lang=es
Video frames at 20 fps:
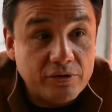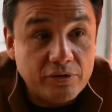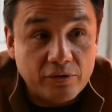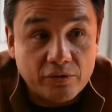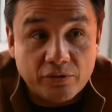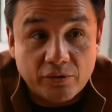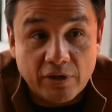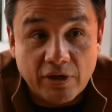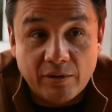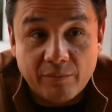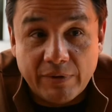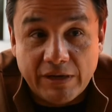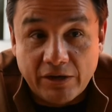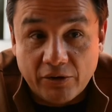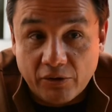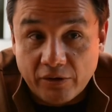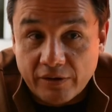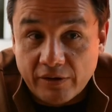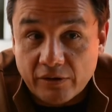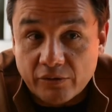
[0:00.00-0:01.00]
Yo soy el
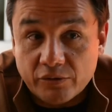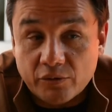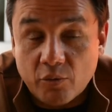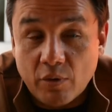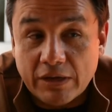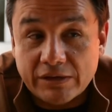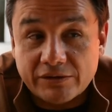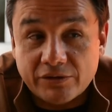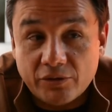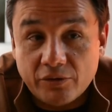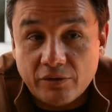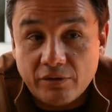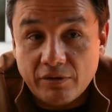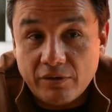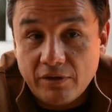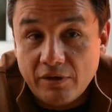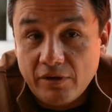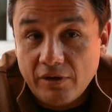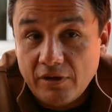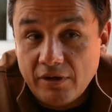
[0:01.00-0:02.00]
menor de los cuatro
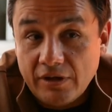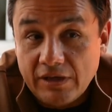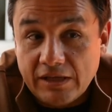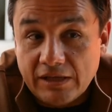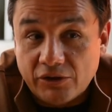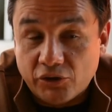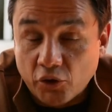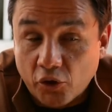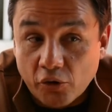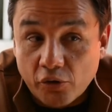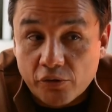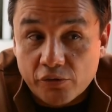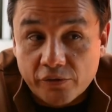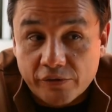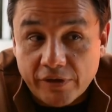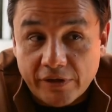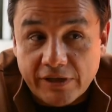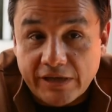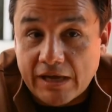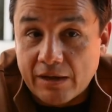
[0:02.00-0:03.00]
y todos nos
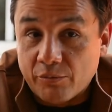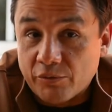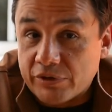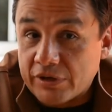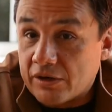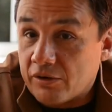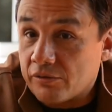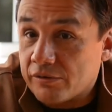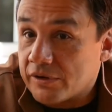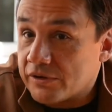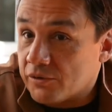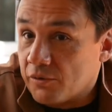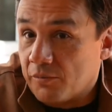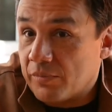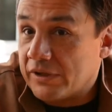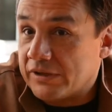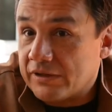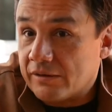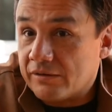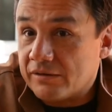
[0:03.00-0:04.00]
dedicamos a cosas
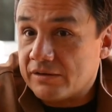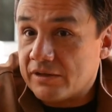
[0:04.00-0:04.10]
completamente